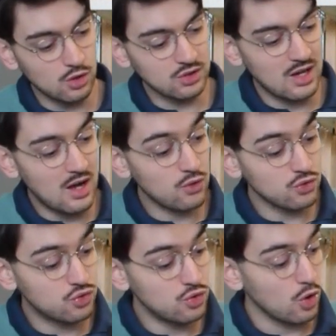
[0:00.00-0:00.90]
Entre
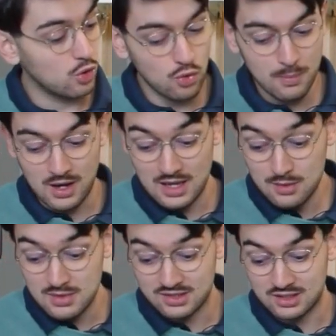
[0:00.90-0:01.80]
aventure, combat
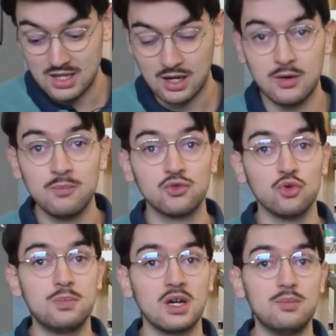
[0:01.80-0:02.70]
et mystère,
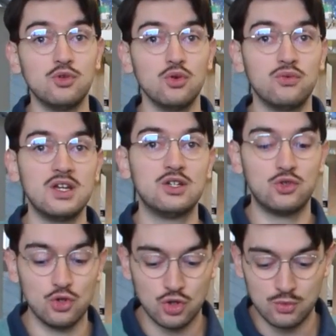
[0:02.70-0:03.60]
son périple ne fait
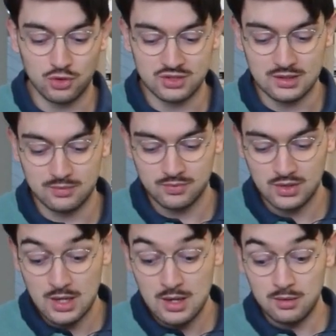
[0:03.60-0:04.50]
que commencer.
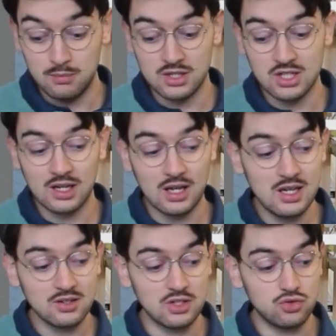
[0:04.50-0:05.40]
Berger
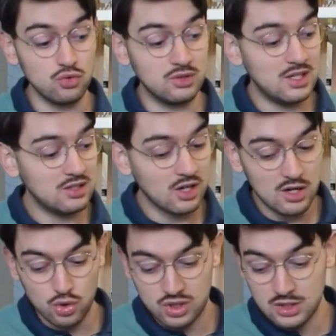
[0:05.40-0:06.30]
Guerrière, c'est une
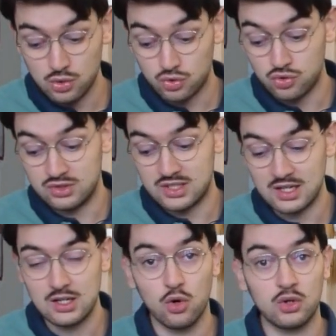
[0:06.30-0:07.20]
tétralogie, donc une
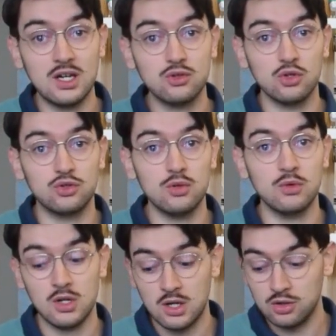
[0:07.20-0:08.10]
série en 4
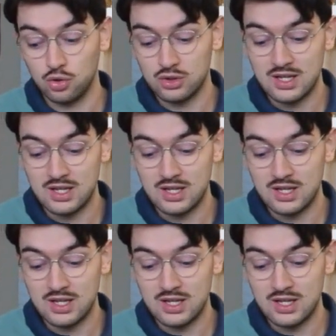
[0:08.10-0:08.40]
tomes, dont le